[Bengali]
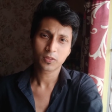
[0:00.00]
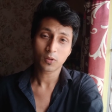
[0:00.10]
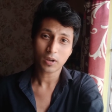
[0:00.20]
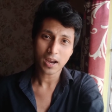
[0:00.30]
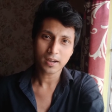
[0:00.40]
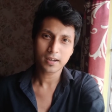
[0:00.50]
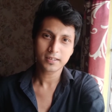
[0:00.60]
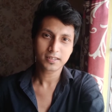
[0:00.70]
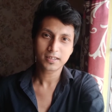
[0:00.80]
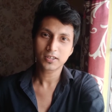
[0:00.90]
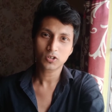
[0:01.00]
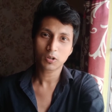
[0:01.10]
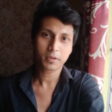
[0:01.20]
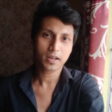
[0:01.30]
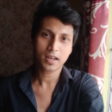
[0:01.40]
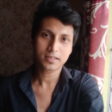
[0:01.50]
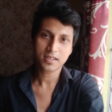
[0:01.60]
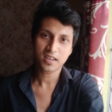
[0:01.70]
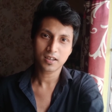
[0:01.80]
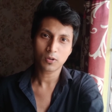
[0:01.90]
তো কাইন্ডলি জিজ্ঞেস করবে না আজকে
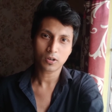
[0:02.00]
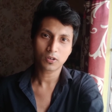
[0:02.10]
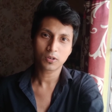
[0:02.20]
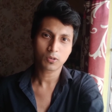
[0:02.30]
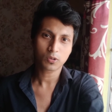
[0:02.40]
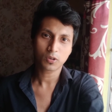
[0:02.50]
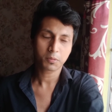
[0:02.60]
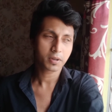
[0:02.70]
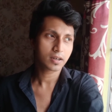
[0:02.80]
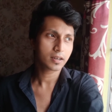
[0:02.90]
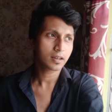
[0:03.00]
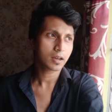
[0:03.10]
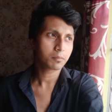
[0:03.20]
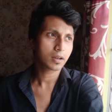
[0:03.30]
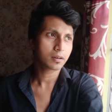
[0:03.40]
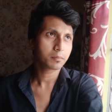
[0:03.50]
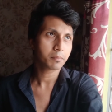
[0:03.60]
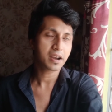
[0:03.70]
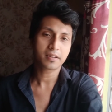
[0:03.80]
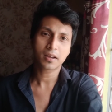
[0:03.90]
লকডাউনের কত নম্বর ডেট আমার
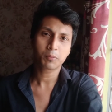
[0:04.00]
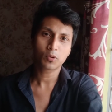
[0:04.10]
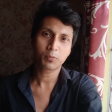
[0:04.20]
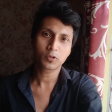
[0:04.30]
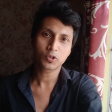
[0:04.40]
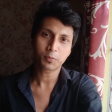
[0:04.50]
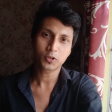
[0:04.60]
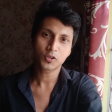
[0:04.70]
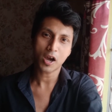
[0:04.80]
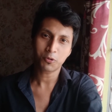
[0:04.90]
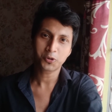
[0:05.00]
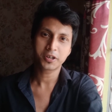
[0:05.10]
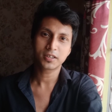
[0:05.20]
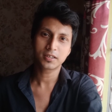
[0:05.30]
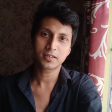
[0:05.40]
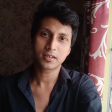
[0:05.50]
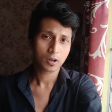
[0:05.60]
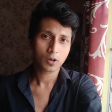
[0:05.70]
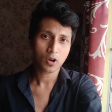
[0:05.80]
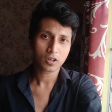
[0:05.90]
মাইন্ড থেকে পুরোপুরি সব কিছুই আউট হয়ে যাচ্ছে
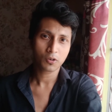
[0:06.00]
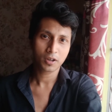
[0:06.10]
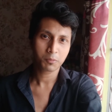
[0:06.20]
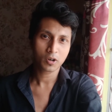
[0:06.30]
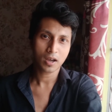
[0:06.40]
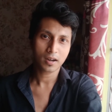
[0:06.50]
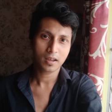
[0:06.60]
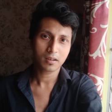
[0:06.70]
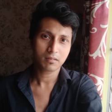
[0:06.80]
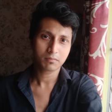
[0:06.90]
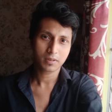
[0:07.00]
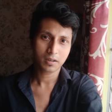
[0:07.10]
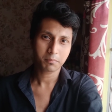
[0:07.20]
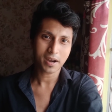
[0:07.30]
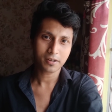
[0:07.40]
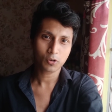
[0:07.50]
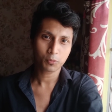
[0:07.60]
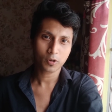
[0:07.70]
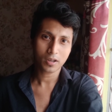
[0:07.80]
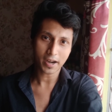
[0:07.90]
লকডাউন এমন হারে মানে মাইন্ডের
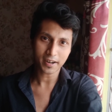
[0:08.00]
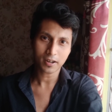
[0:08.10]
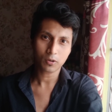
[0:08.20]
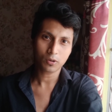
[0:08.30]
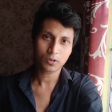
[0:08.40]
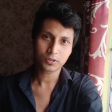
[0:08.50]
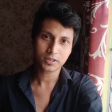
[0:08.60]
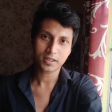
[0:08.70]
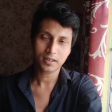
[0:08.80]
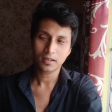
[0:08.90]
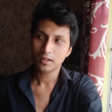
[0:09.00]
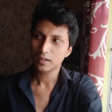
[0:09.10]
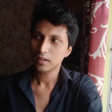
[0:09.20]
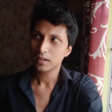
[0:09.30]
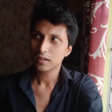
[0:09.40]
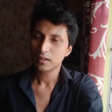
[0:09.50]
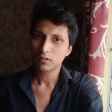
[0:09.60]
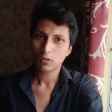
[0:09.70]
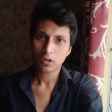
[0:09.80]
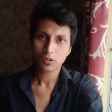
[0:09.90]
উপরে অ্যাটাক করলো যে
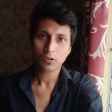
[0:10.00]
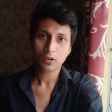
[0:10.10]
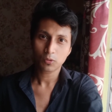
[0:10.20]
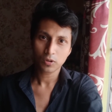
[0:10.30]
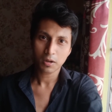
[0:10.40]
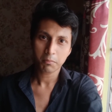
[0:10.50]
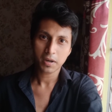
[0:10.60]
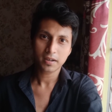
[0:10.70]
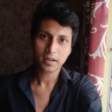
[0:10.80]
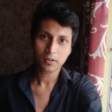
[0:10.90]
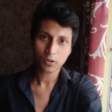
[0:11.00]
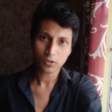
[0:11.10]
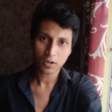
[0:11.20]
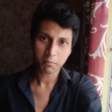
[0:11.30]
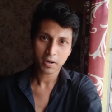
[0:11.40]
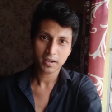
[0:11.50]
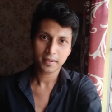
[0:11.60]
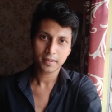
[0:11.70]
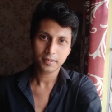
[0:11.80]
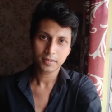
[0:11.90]
লকডাউনের কোন নাম্বার ডেট কত নাম্বার
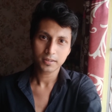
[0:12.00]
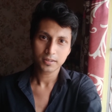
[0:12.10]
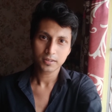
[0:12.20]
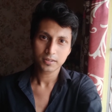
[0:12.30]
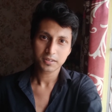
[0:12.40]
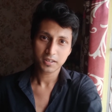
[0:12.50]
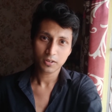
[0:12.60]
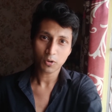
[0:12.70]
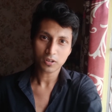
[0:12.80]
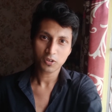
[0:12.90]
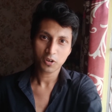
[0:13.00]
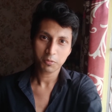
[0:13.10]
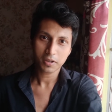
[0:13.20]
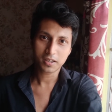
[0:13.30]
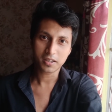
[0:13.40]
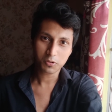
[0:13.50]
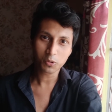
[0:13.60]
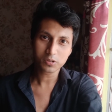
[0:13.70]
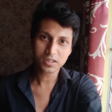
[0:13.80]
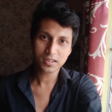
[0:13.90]
ডেট কি করতে হবে কি
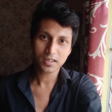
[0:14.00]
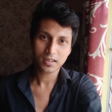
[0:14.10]
করছি